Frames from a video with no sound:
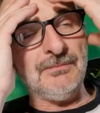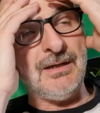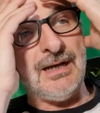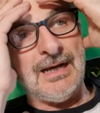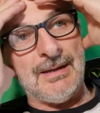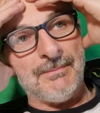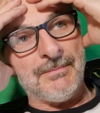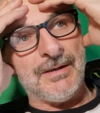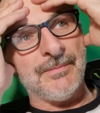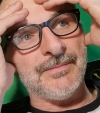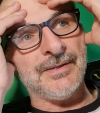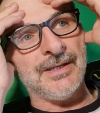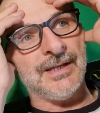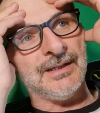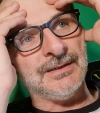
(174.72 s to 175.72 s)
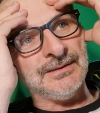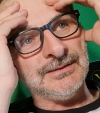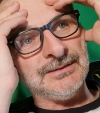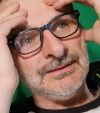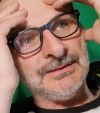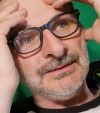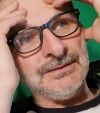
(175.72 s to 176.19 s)
mamma mia,
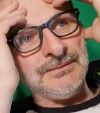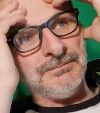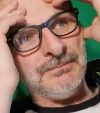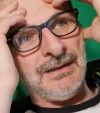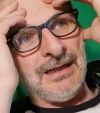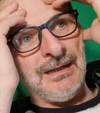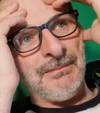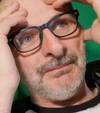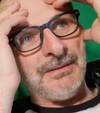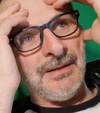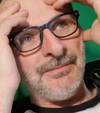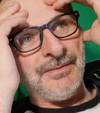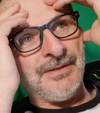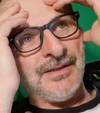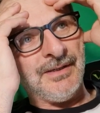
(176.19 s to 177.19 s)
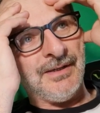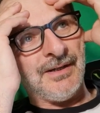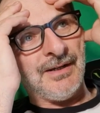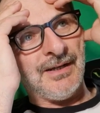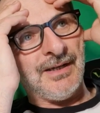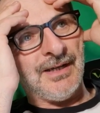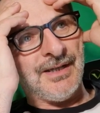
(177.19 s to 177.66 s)
mamma mia
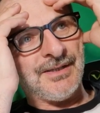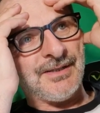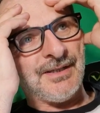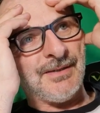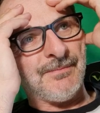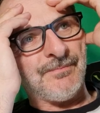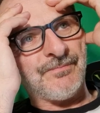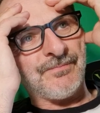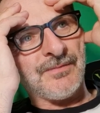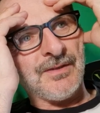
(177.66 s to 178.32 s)
ragazzi,